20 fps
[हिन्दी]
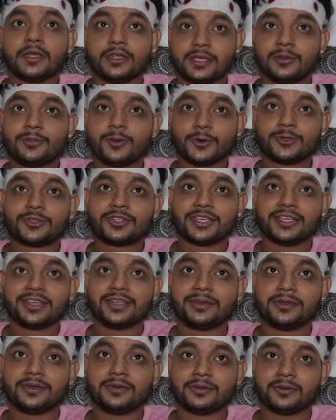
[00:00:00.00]
ये बहुत ही
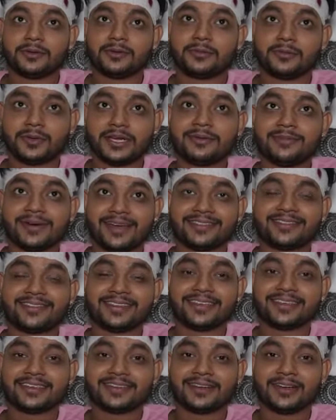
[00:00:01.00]
बड़ी बात
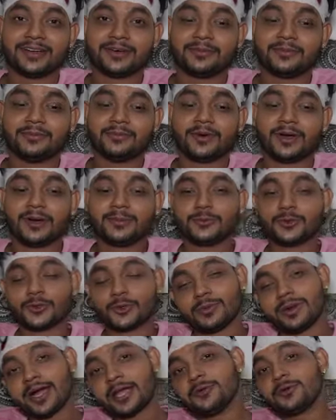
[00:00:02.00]
है अब हम
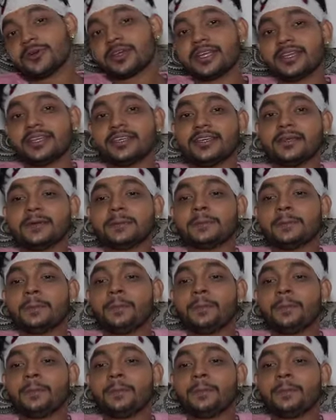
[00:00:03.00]
दोनों भाइयों के लिए